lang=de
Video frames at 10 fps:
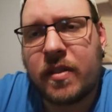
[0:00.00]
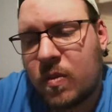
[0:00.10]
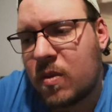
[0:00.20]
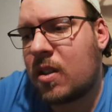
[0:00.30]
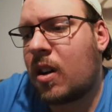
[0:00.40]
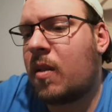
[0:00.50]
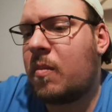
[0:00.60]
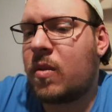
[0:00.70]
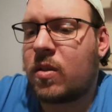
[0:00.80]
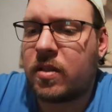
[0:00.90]
ihn
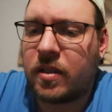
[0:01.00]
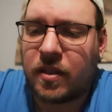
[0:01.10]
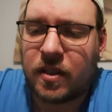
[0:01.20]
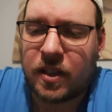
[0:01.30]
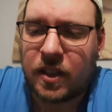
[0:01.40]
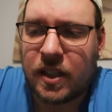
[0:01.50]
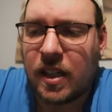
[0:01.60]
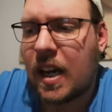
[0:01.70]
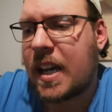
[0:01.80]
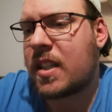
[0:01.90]
zugekommen und äh,
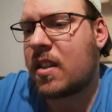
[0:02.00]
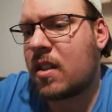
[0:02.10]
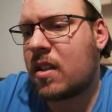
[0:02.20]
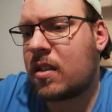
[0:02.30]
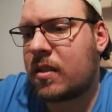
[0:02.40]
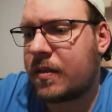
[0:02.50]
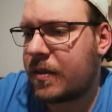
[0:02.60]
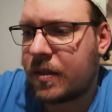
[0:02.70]
hier der Rechner,